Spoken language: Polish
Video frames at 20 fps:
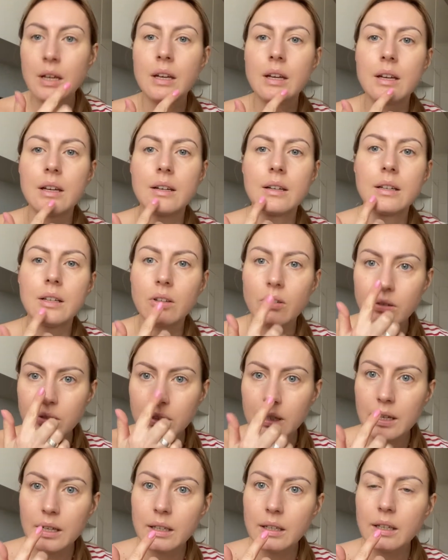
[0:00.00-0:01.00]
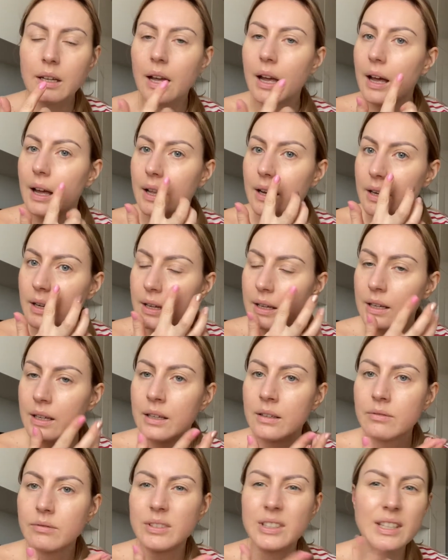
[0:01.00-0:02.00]
rejonach,
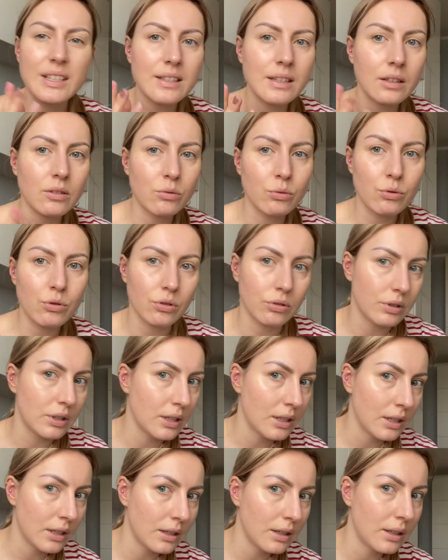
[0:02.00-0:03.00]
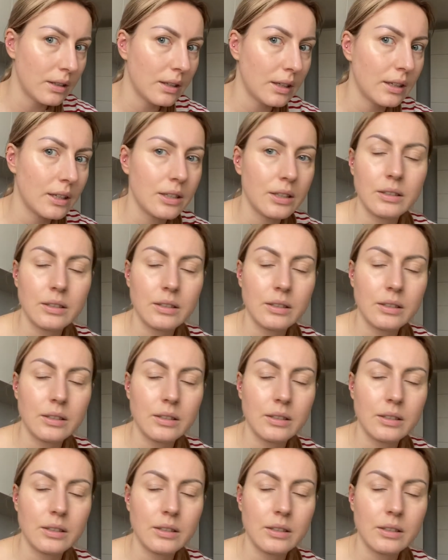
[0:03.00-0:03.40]
ale nie za dużo, nie, nie tak,